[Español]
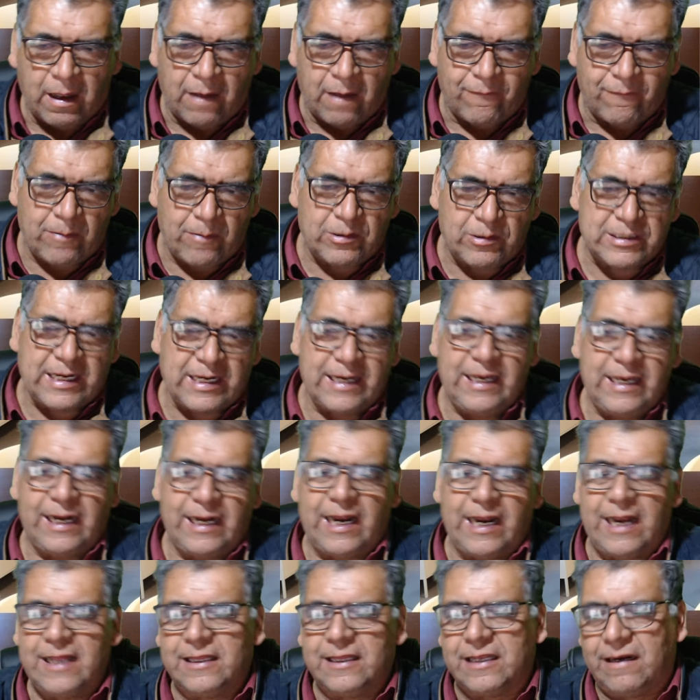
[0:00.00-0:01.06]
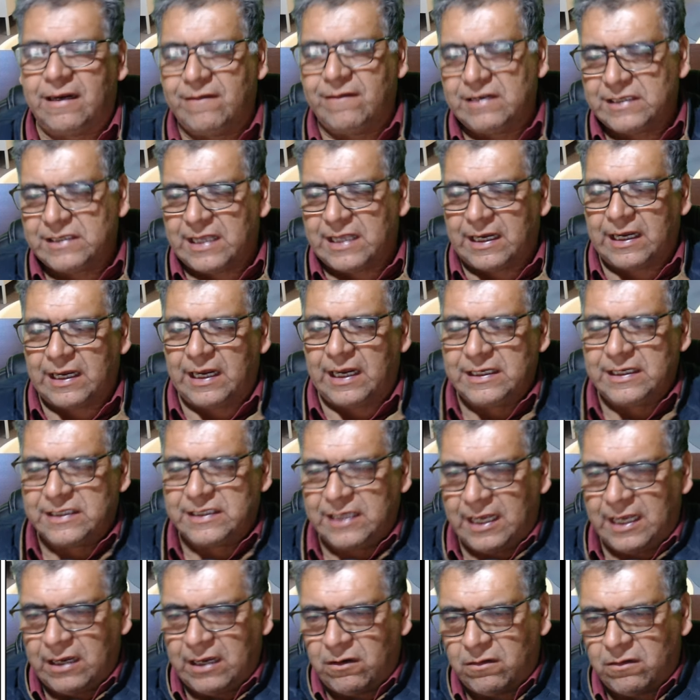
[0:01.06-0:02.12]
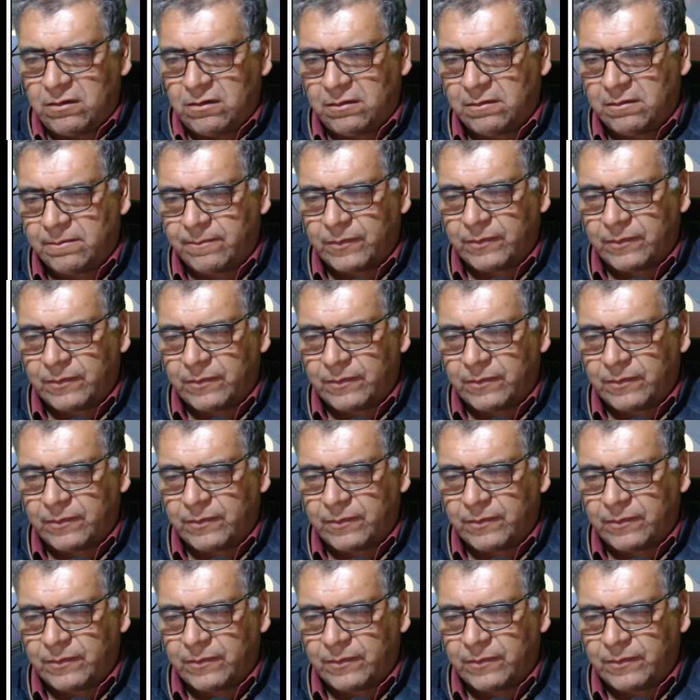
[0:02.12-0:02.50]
Vamos a ir a la entrevista que le hicieron